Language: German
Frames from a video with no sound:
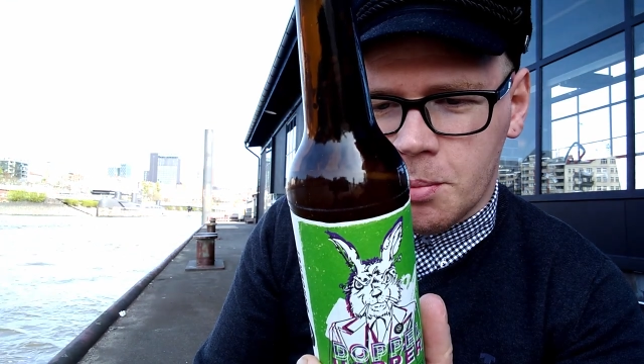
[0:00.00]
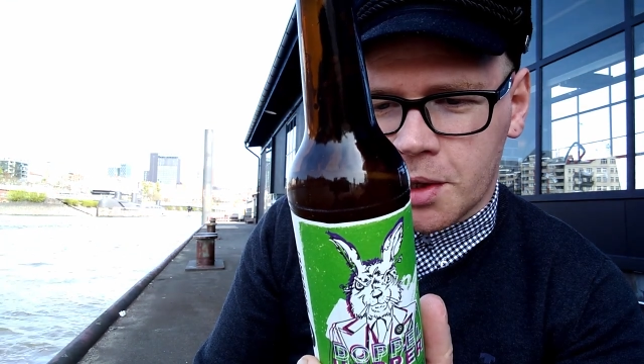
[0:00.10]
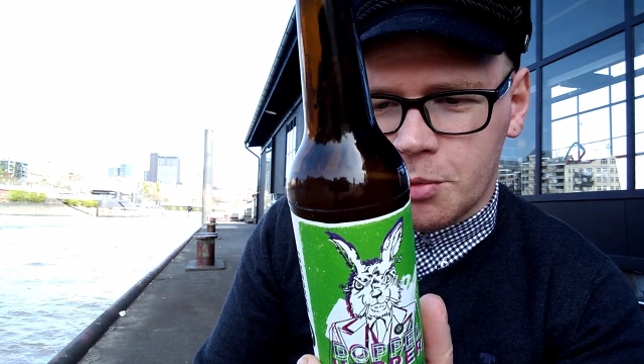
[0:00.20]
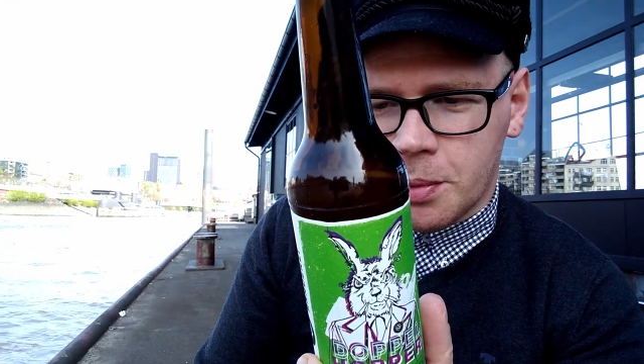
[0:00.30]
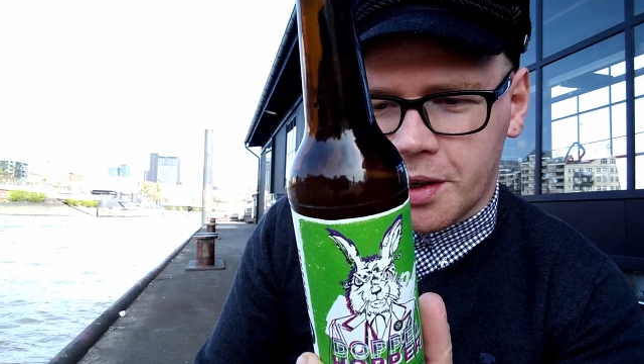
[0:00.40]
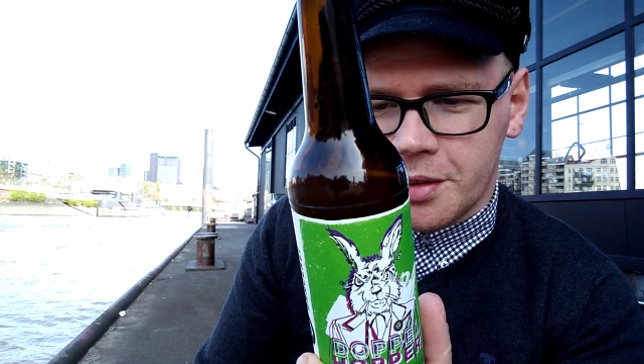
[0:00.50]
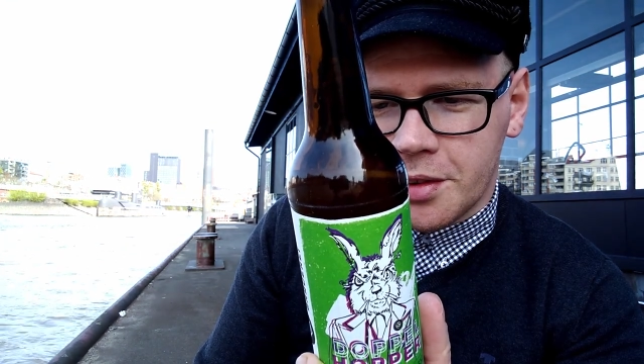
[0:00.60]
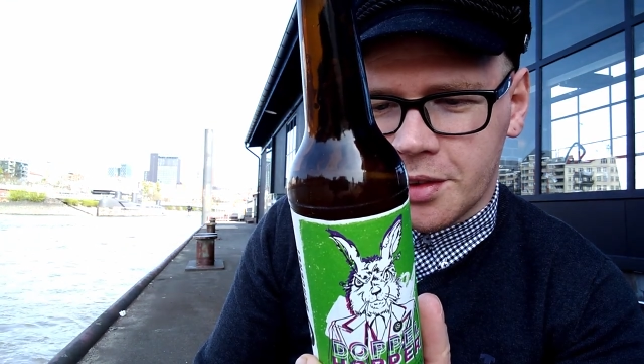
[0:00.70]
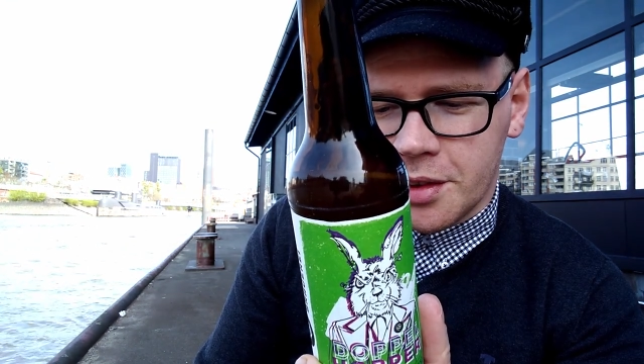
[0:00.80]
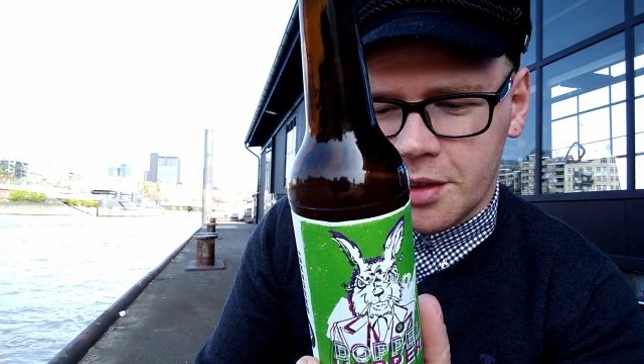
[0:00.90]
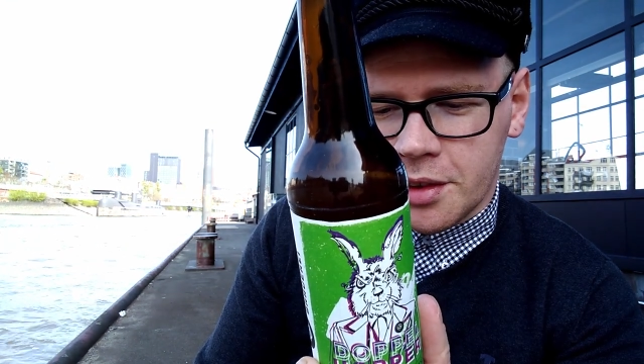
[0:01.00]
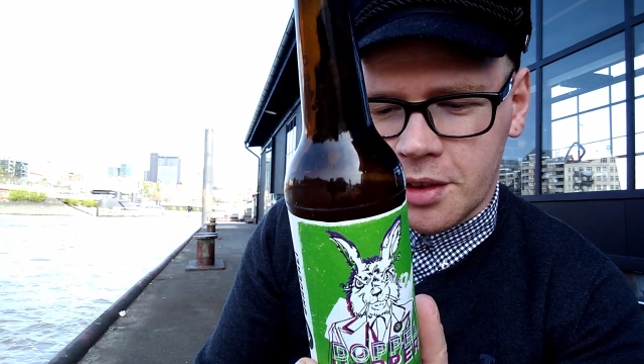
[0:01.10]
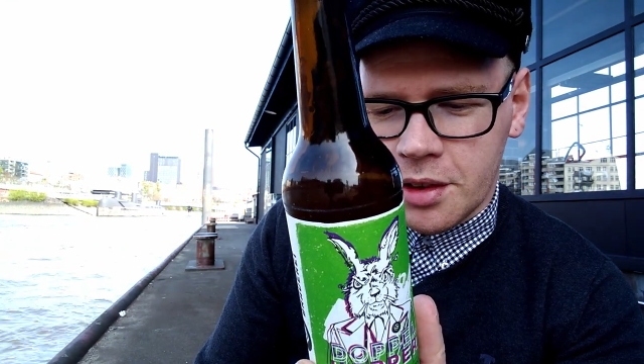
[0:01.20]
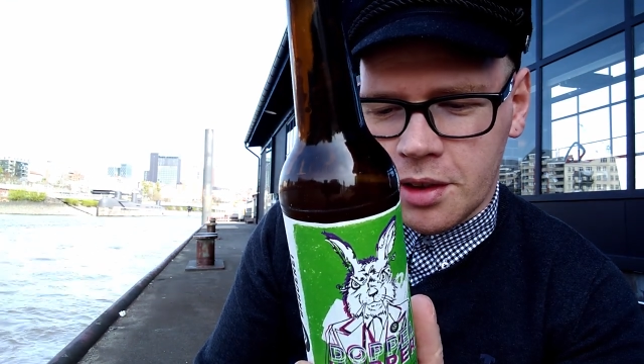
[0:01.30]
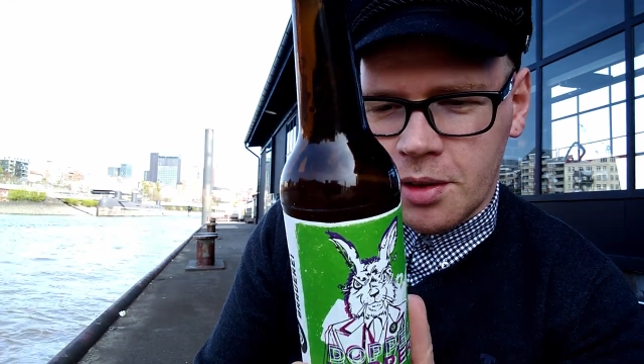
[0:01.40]
macht Spaß,
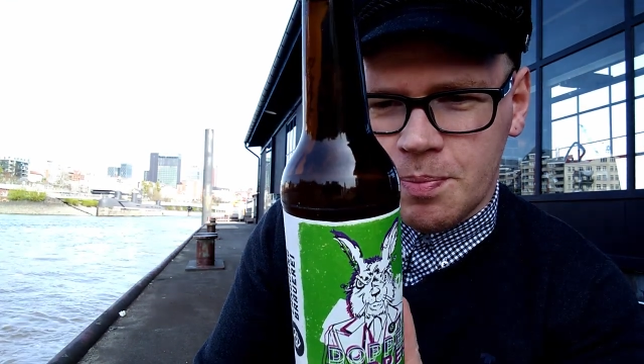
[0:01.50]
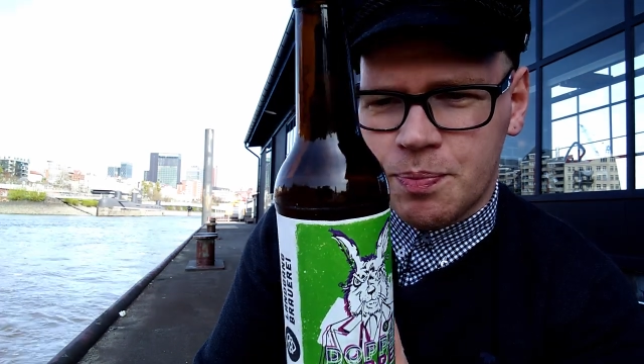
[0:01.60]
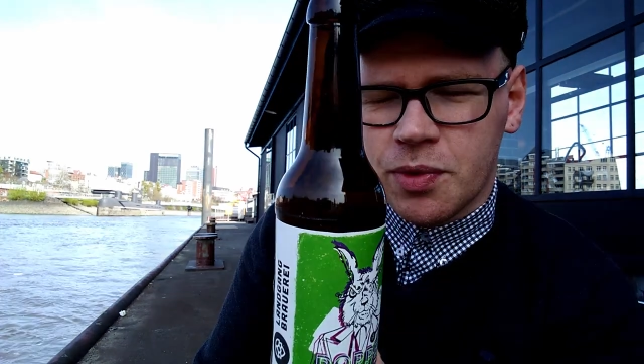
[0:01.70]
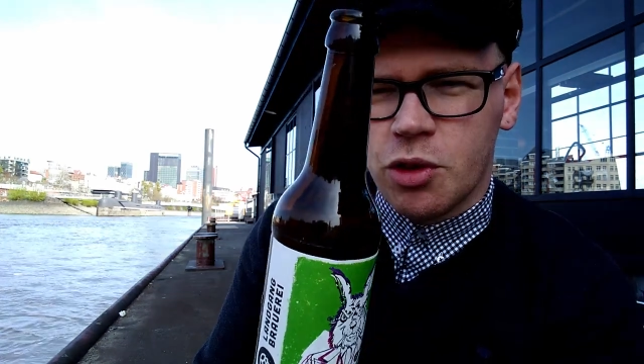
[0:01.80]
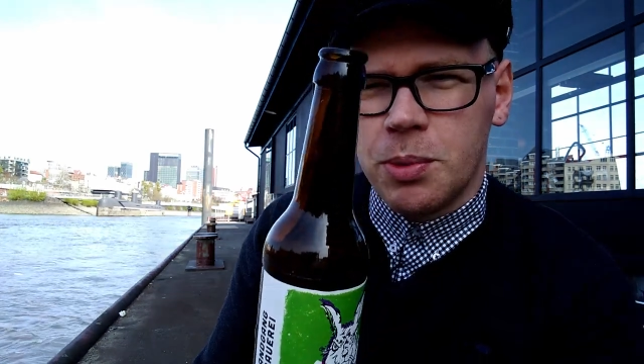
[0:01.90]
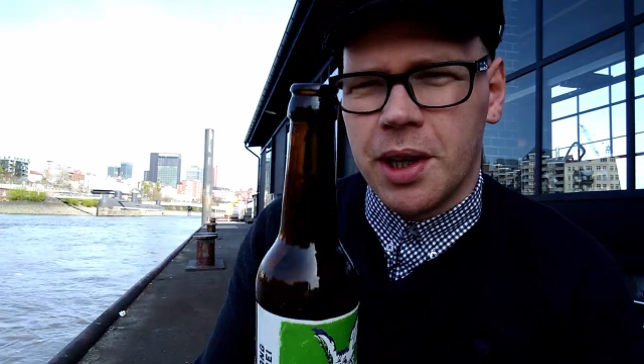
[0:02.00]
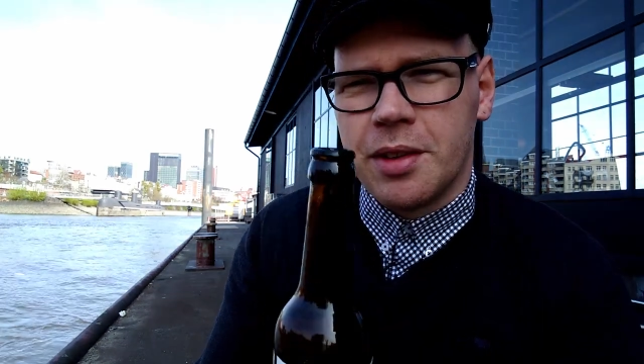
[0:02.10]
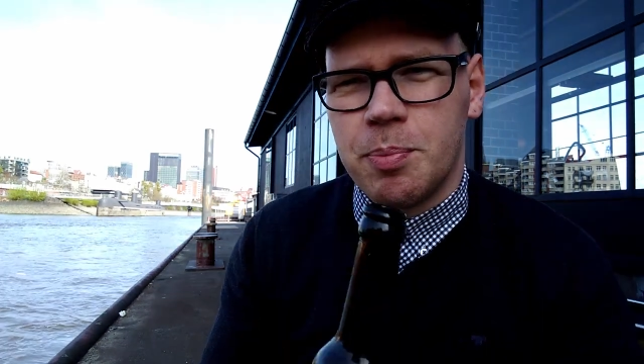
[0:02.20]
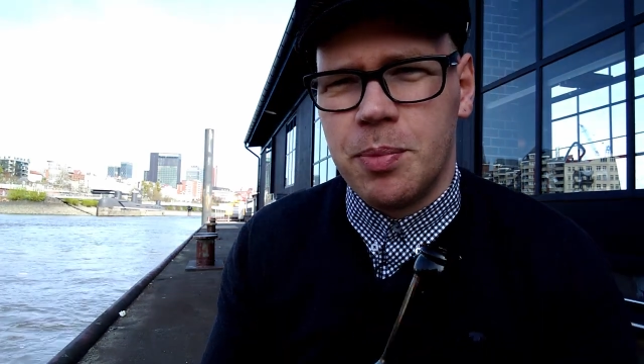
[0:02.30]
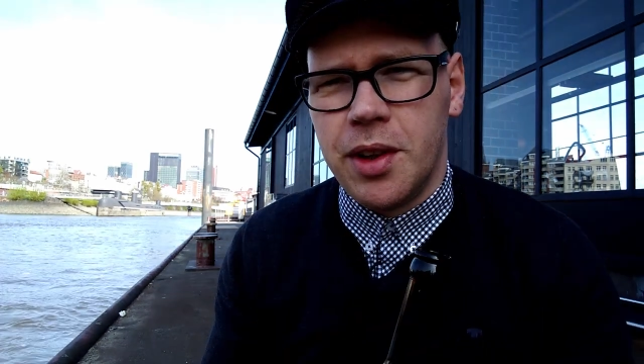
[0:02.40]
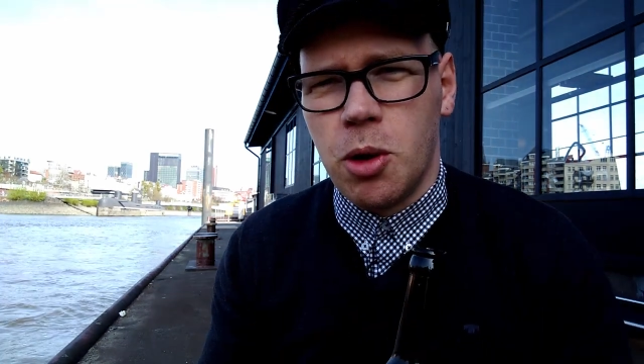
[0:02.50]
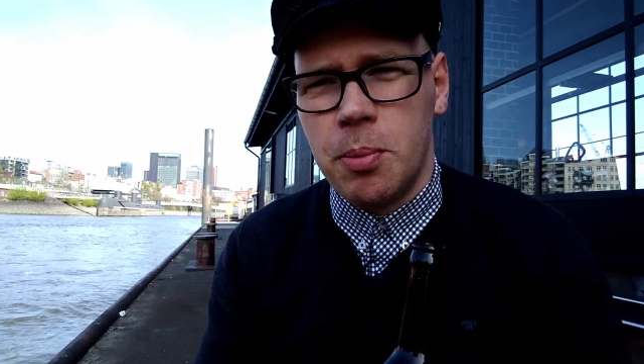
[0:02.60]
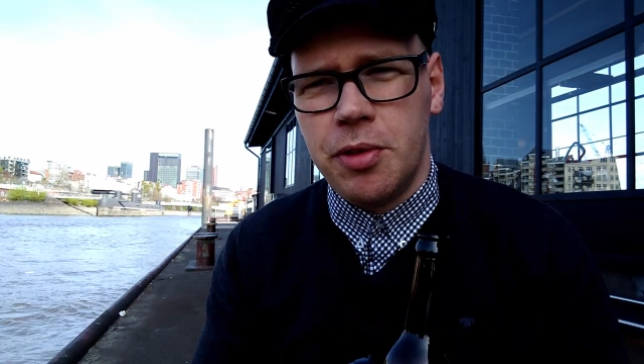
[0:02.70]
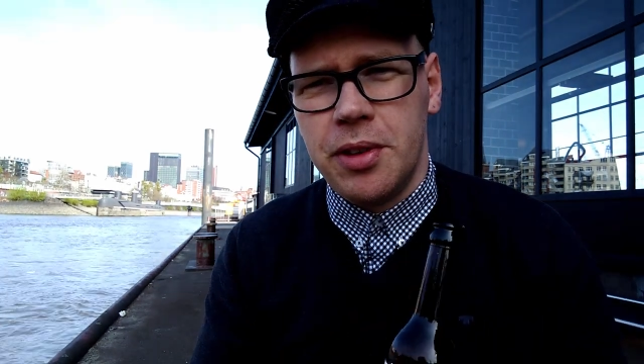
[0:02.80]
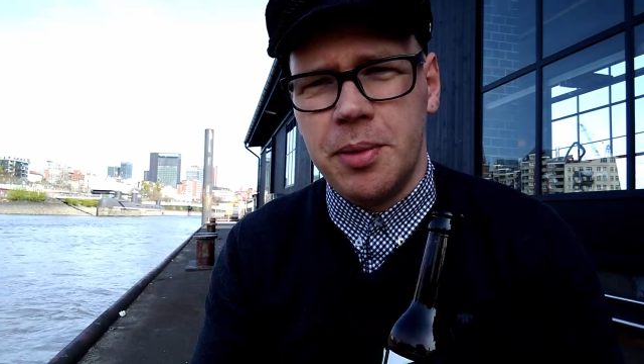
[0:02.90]
schmeckt sehr
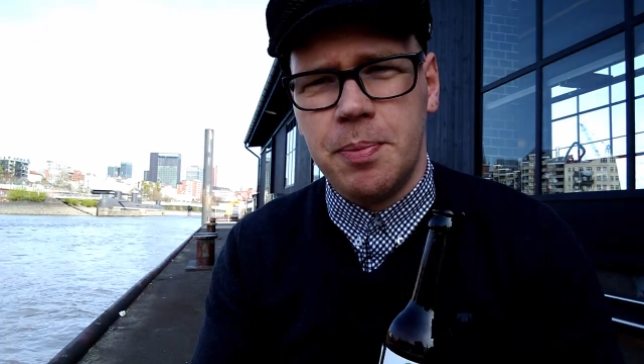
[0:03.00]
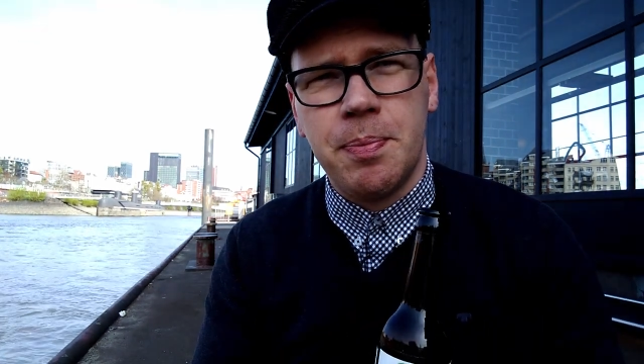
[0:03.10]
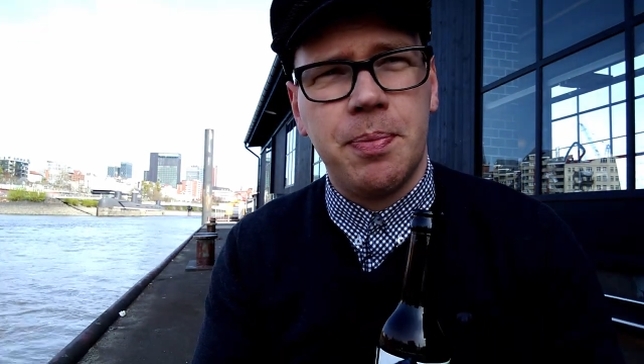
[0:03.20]
hopfig.